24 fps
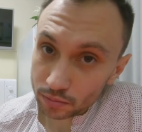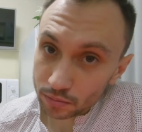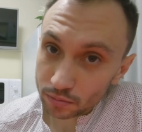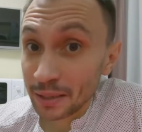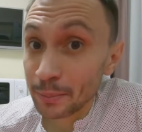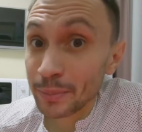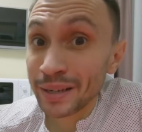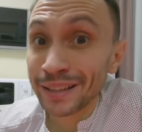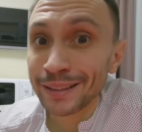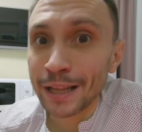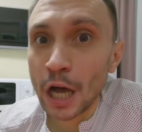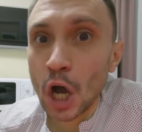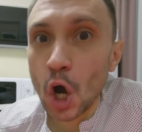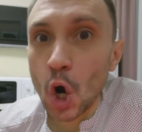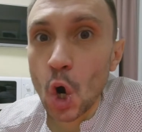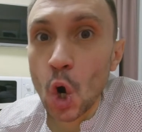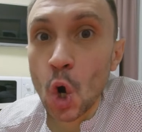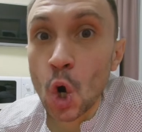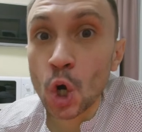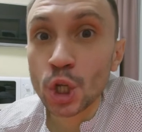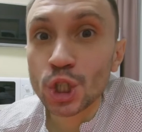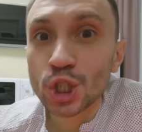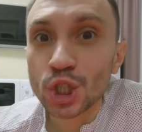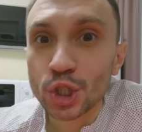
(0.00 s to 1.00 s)
Было
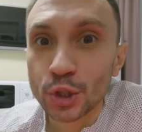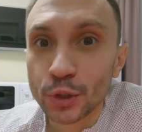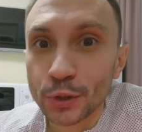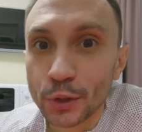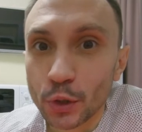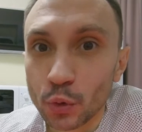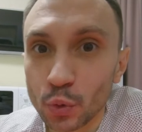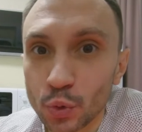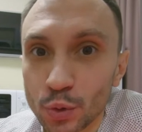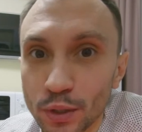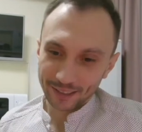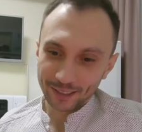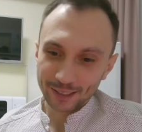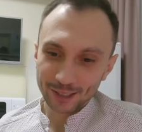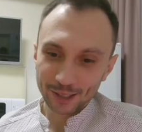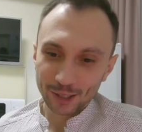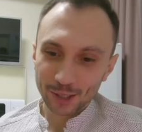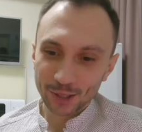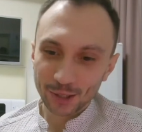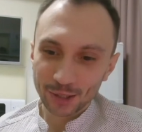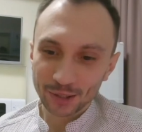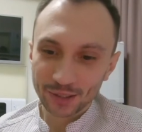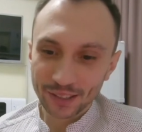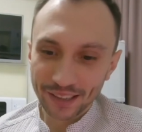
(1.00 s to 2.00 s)
очень круто.
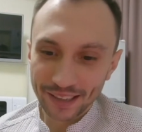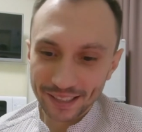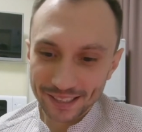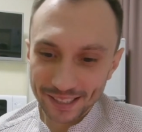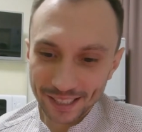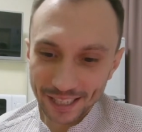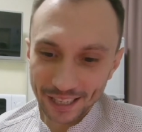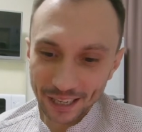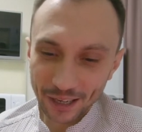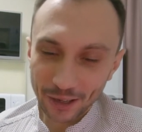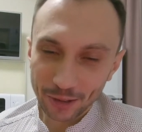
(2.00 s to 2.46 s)
Еще одна идея,